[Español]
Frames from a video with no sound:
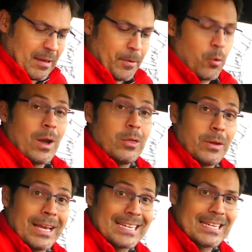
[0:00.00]
pero cuando
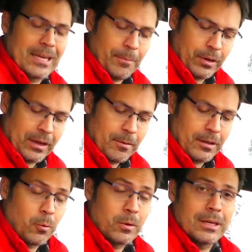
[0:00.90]
llegas aquí, por ejemplo, te
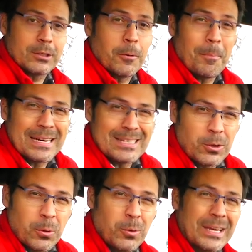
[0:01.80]
encuentras con
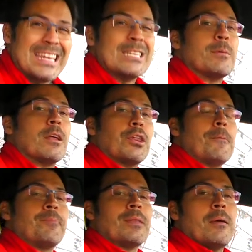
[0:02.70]
plástico duro que desmerece
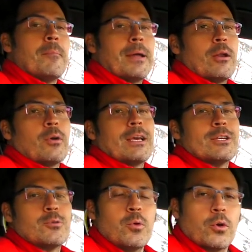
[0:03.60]
para lo que es un